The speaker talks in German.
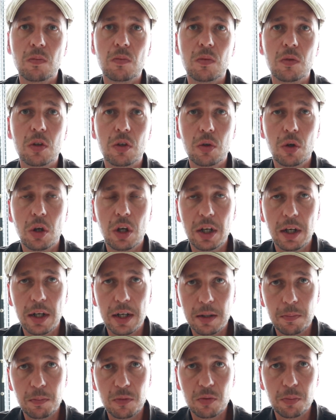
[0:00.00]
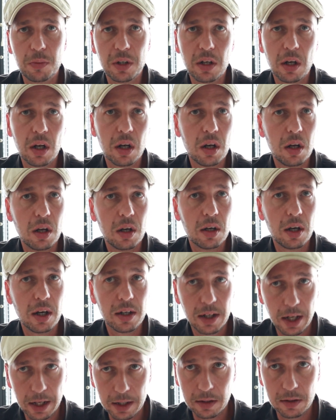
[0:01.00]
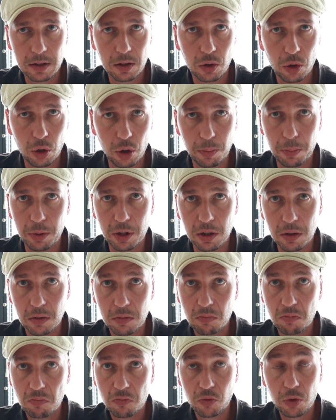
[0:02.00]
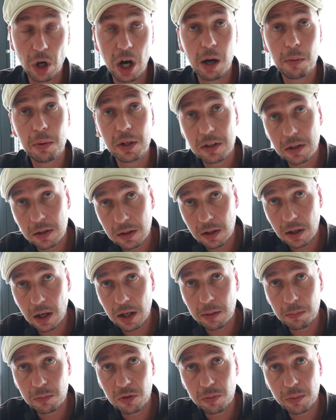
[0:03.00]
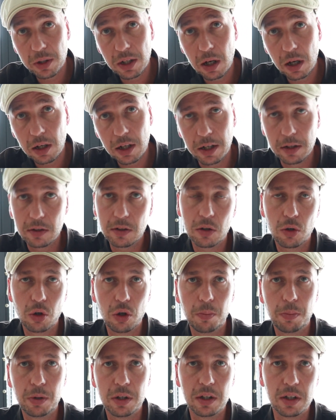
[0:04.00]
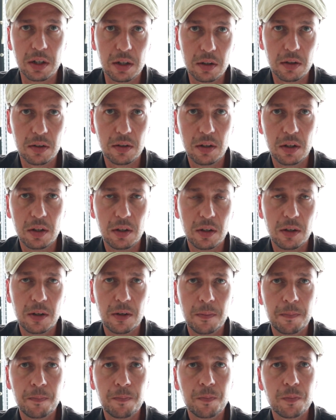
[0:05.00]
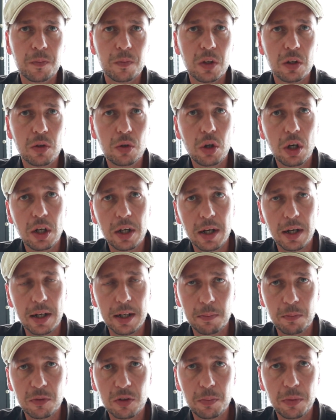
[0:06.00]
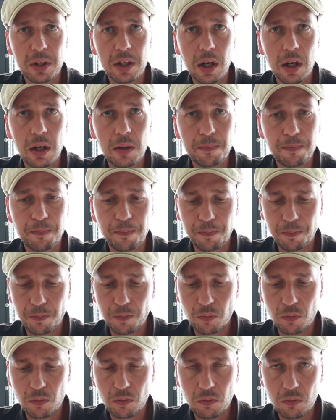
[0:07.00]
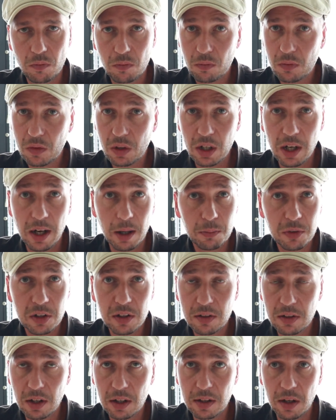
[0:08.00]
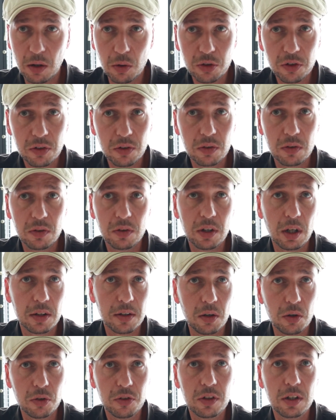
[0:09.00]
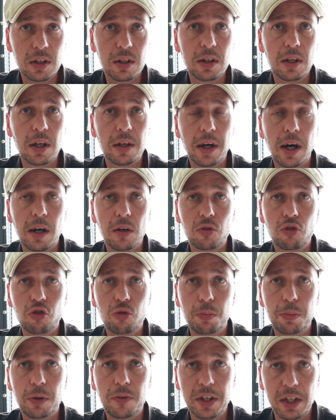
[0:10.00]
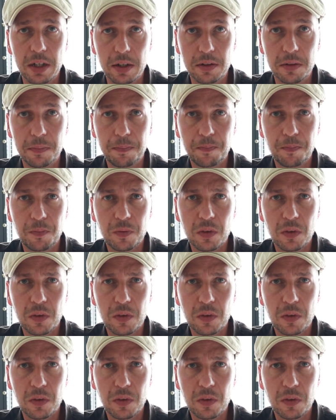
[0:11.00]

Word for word: Natürliche Lebensmittel kennt der Körper, verarbeitete Lebensmittel kennt der Körper nicht. Natürliche Lebensmittel haben sich seit Jahrtausenden in der Nahrung schon bewährt.